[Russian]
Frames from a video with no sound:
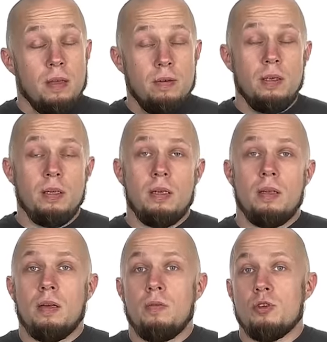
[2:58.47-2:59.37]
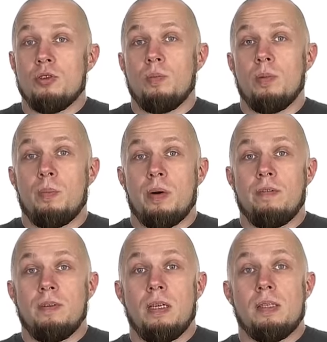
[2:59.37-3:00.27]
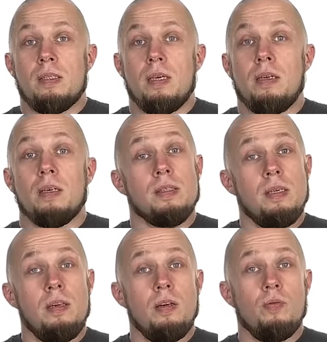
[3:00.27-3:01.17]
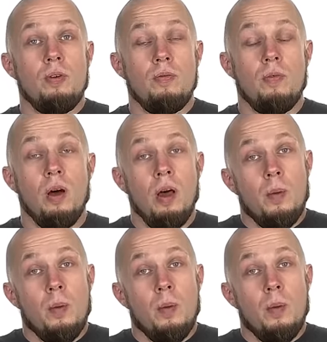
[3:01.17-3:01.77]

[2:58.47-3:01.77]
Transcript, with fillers: Наверное, для того, чтобы оправдать ценник. Ценник у него